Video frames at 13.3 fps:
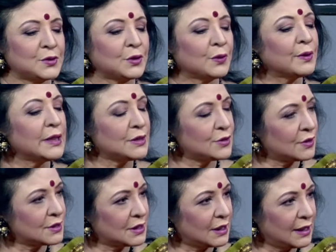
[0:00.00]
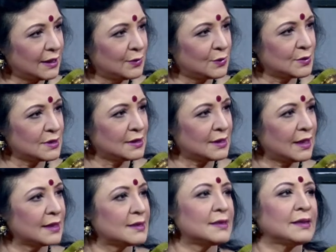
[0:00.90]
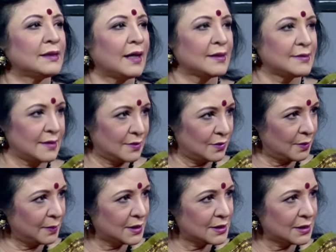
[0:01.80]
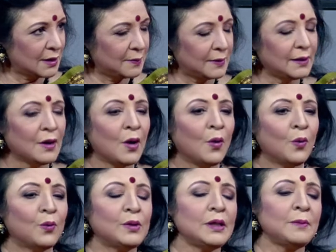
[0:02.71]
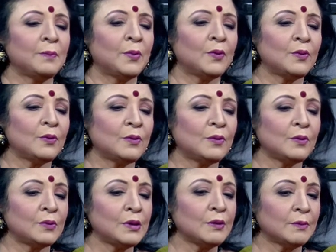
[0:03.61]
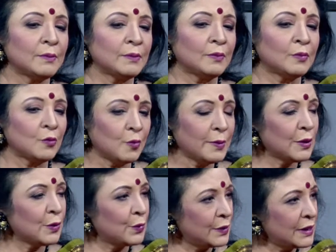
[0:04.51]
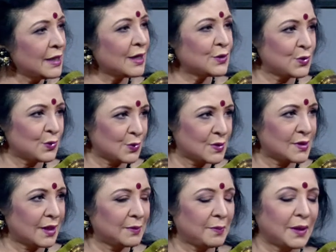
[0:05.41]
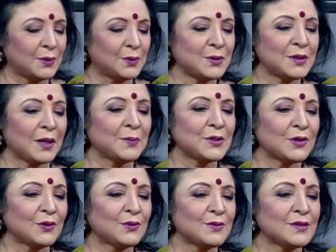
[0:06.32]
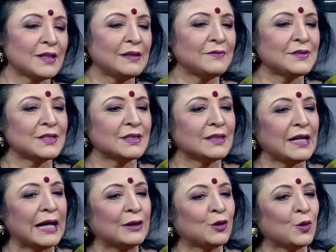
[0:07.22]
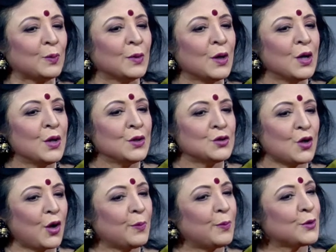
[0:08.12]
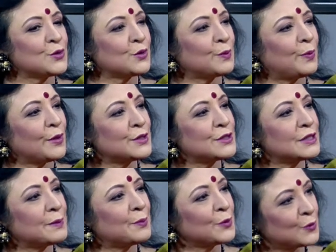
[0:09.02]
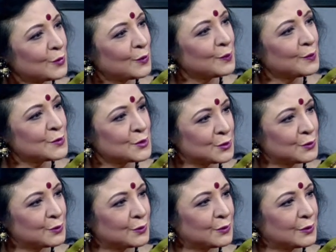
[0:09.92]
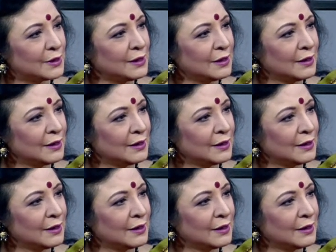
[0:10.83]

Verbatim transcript: সঙ্গীত চর্চা কেন্দ্র যেটা আছেন আজাদ রহমান সাহেবের উনি বহু উনি খুবই গুণী একজন ওস্তাদ মানুষ আমি যখন টেলিভিশনে একদম ছয় বছর বয়সে প্রথম শুরু করি